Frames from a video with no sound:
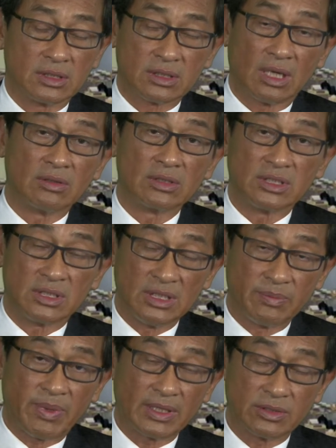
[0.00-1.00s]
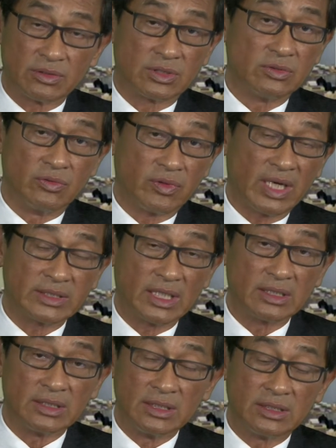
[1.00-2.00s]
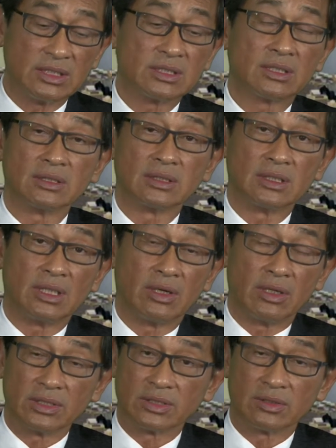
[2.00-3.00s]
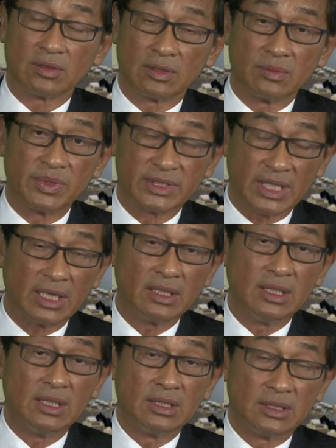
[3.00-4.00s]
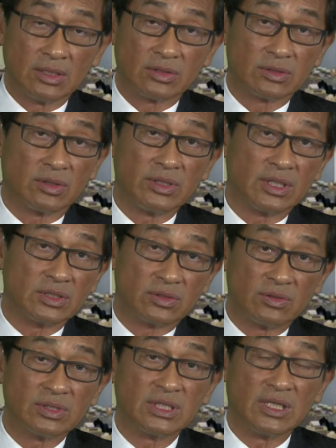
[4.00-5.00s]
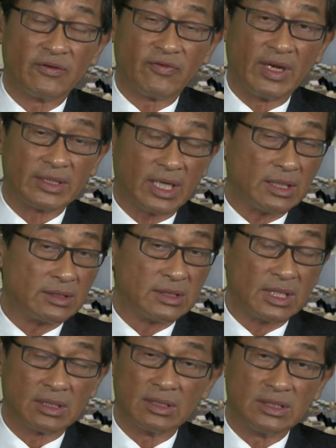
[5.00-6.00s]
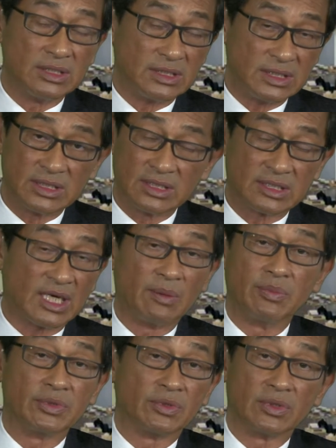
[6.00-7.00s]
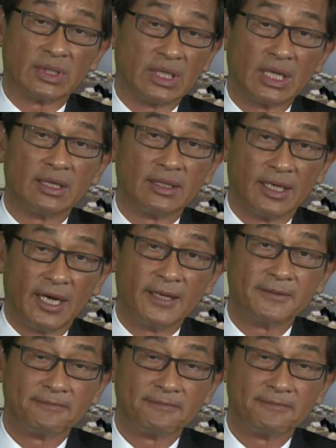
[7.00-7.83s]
到一百九十五块钱，已经上升了二十多个 percent，就是说一个中期的反弹，这个已经是差不多的了啊。